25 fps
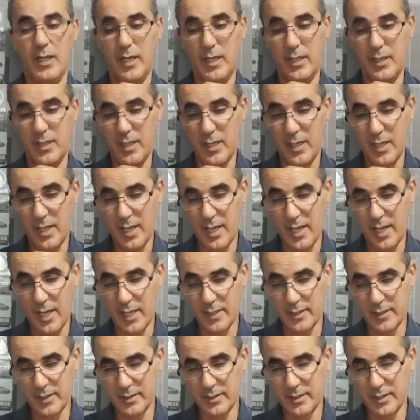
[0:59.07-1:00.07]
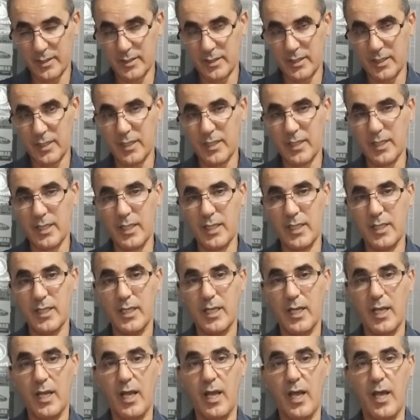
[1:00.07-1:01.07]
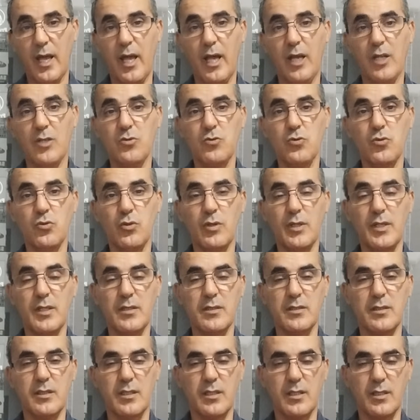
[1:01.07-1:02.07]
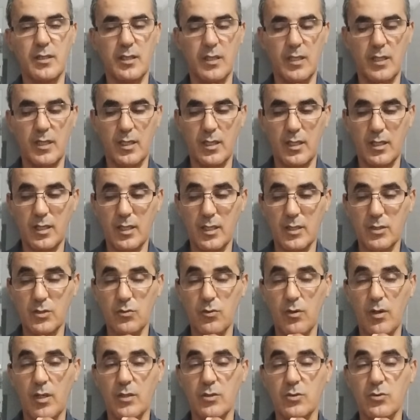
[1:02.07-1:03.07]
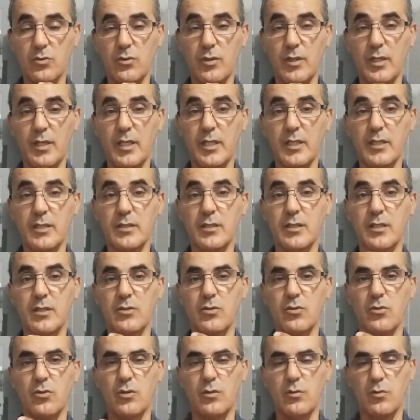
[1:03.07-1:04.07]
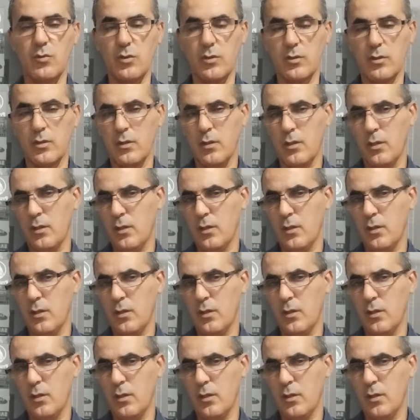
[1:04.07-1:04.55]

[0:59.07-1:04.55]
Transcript: هنا هذا التصريح عنده عدة دلالات وعنده عدة أمور